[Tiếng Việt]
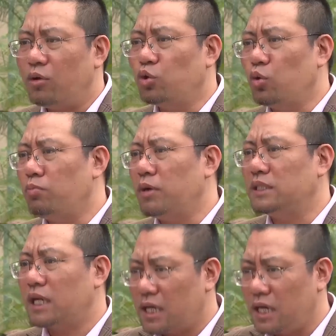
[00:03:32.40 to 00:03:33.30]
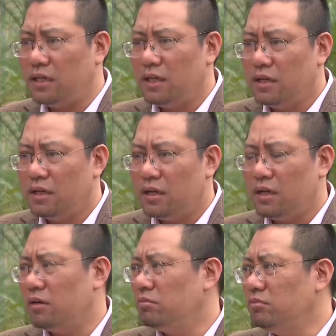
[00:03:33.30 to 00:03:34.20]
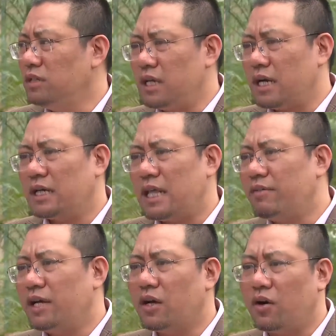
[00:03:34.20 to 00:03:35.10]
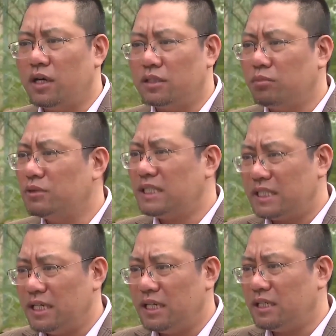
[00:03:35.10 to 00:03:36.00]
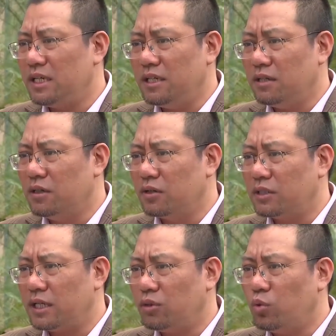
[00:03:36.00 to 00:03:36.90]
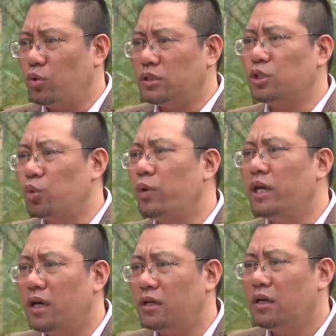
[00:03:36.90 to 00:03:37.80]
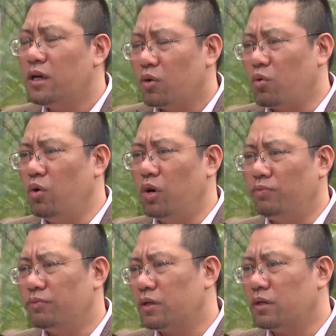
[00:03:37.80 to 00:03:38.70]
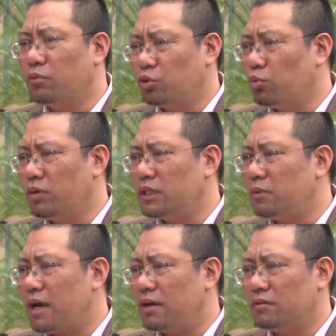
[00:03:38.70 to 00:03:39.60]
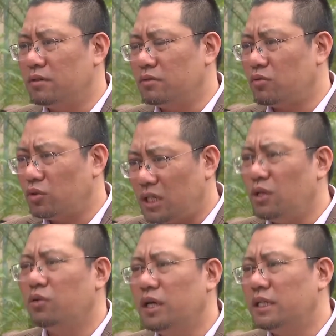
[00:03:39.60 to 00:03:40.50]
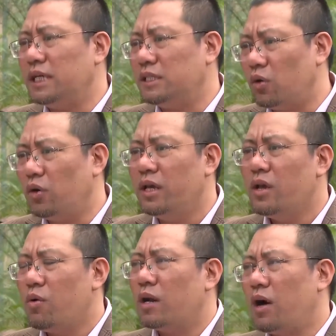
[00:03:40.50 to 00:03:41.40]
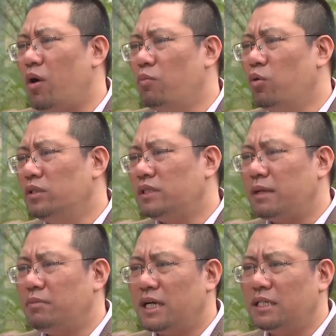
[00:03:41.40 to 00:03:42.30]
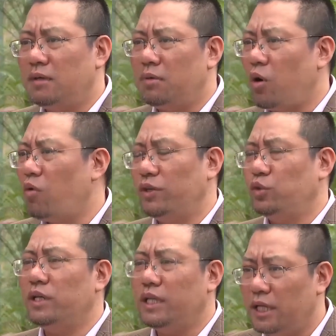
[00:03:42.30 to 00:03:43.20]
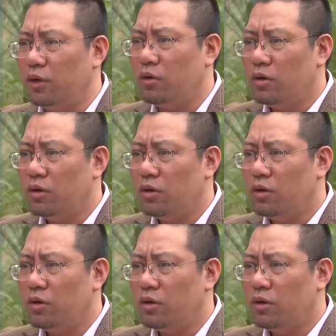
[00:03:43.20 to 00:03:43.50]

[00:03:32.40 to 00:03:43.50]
Các nội dung mà giật gân ờ, như là người ta vẫn hay gọi là sốc sách xến thì thường nó sẽ thu hút sự chú ý hơn của công chúng ở trên mạng có rất nhiều người rảnh rỗi hoặc là họ muốn xem những cái gì mà họ cũng phải suy nghĩ